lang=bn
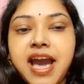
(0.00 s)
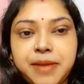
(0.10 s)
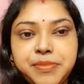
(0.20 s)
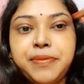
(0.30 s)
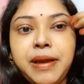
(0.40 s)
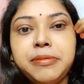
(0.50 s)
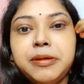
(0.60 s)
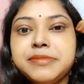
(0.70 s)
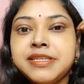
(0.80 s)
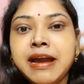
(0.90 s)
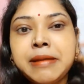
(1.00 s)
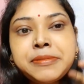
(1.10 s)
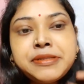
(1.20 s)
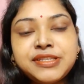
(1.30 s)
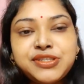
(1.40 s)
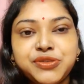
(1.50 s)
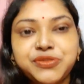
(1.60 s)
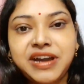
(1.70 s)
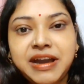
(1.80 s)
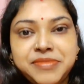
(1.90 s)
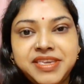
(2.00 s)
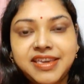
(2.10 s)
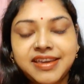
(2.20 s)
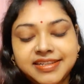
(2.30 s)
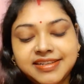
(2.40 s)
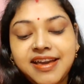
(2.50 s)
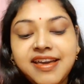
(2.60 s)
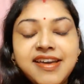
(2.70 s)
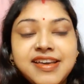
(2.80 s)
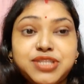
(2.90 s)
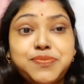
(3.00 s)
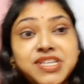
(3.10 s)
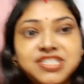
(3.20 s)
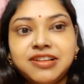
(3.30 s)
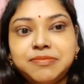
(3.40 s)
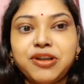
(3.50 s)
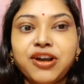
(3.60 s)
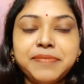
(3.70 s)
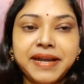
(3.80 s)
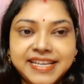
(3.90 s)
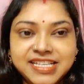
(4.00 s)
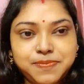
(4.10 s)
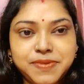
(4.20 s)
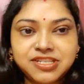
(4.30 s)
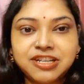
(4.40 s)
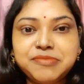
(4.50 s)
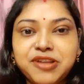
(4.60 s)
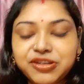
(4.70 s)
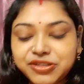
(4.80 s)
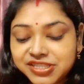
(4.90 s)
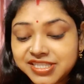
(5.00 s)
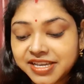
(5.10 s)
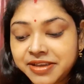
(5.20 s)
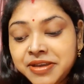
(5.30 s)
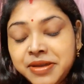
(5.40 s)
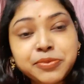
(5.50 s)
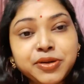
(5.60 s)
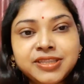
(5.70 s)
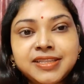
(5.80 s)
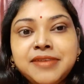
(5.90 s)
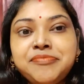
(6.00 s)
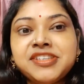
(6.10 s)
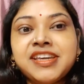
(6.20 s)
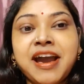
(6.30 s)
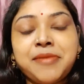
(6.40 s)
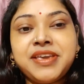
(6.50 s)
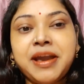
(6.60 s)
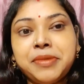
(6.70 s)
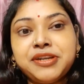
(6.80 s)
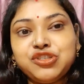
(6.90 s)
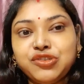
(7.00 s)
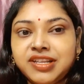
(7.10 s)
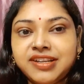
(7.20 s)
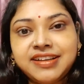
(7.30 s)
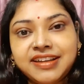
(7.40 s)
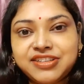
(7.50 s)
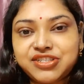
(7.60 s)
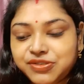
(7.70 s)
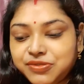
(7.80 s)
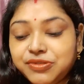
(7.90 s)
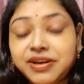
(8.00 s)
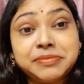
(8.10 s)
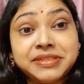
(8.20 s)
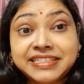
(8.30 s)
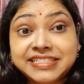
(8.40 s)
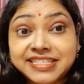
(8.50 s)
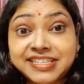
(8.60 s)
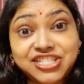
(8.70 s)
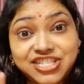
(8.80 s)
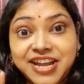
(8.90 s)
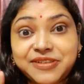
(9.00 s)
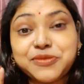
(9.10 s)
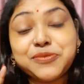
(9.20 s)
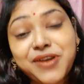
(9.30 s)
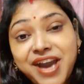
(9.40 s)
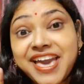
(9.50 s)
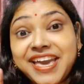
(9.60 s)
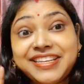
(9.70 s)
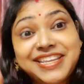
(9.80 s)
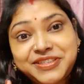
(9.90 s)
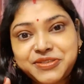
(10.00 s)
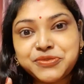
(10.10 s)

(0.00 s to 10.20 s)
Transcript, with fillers: আমি ভাবলাম যে আপনাদের জন্য আমি একটা স্পেশাল ব্লগ বানাই স্পেশাল ব্লগ হচ্ছে বলতে যে আমি আমার জুয়েলারি কালেকশনগুলো আপনাদের সাথে শেয়ার করব হ্যাঁ ঠিক